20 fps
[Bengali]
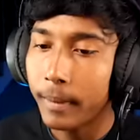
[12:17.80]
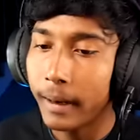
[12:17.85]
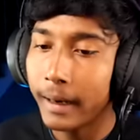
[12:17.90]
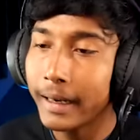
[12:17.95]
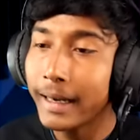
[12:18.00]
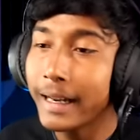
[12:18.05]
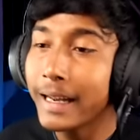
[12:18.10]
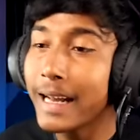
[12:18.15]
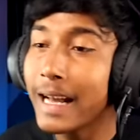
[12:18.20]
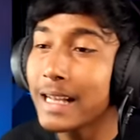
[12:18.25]
বাকি
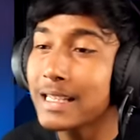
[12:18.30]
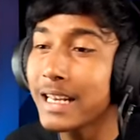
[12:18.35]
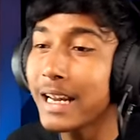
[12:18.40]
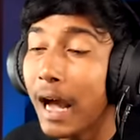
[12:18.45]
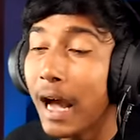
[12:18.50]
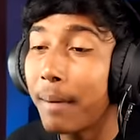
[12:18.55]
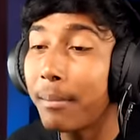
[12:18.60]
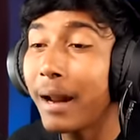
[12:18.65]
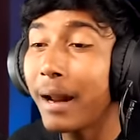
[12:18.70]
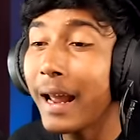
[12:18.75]
ঠিকই আছে
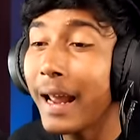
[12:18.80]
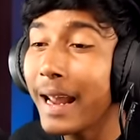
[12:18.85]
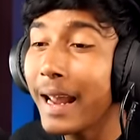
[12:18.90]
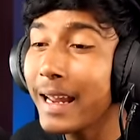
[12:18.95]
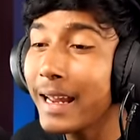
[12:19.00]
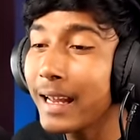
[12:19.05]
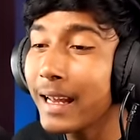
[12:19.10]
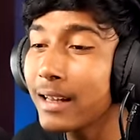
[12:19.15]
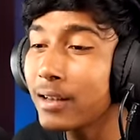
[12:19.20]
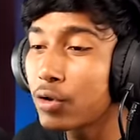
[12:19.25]
আমরা এই
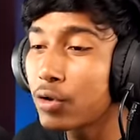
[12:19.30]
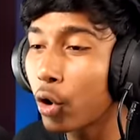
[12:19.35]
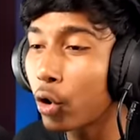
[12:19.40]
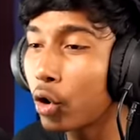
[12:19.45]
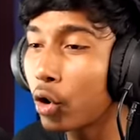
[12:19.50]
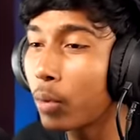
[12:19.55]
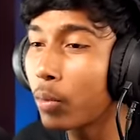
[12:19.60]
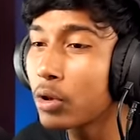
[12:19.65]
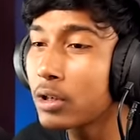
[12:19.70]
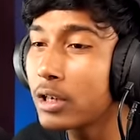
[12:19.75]
এই
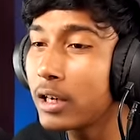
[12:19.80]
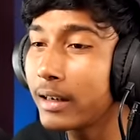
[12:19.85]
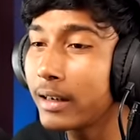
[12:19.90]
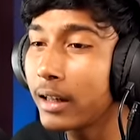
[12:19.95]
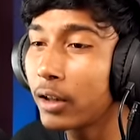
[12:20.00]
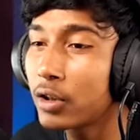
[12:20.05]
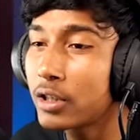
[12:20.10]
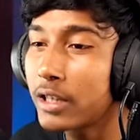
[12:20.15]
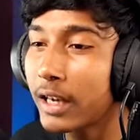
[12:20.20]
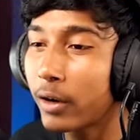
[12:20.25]
ছোট্ট
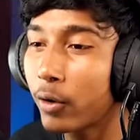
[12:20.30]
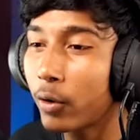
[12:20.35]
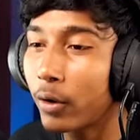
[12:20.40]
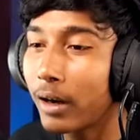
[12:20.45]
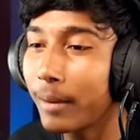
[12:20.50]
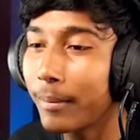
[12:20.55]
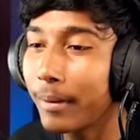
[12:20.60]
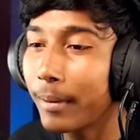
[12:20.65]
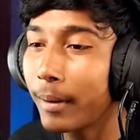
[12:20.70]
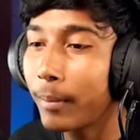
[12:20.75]
মজলিটটা তো চেক
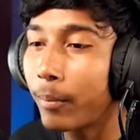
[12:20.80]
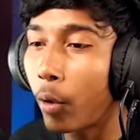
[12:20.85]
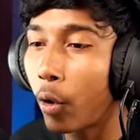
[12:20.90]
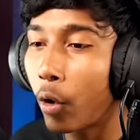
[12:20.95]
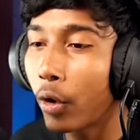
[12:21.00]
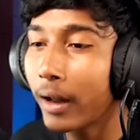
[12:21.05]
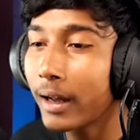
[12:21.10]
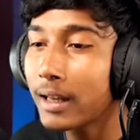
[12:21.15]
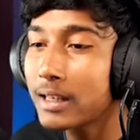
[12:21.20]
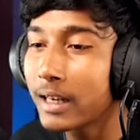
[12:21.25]
করলাম এবার
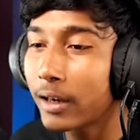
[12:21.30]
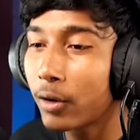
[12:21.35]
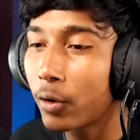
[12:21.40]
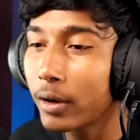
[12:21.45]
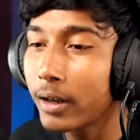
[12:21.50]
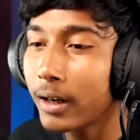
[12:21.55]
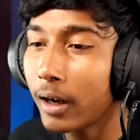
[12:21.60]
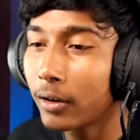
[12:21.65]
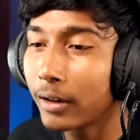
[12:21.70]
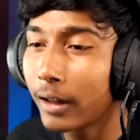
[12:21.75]
বড়টাকে চেক
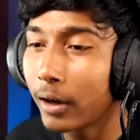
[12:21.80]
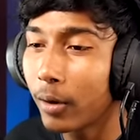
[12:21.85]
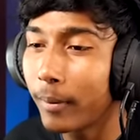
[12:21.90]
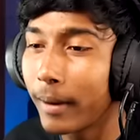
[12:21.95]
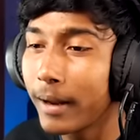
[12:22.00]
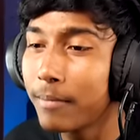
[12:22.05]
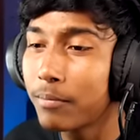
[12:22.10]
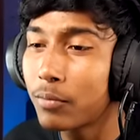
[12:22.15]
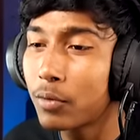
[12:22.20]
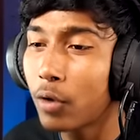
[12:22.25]
করি কারণ দেখো
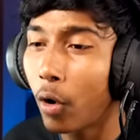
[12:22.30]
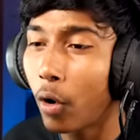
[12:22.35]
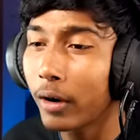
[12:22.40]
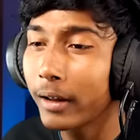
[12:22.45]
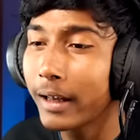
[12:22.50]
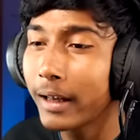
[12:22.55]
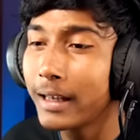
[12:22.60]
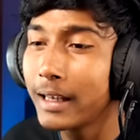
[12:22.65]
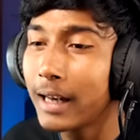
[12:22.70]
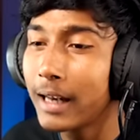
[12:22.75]
ভাই
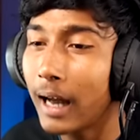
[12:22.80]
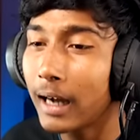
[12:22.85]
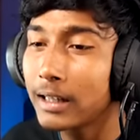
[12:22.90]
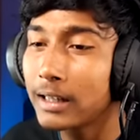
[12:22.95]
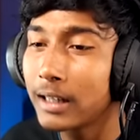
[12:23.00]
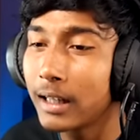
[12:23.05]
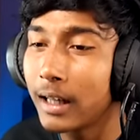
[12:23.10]
থরকে কি লাগছে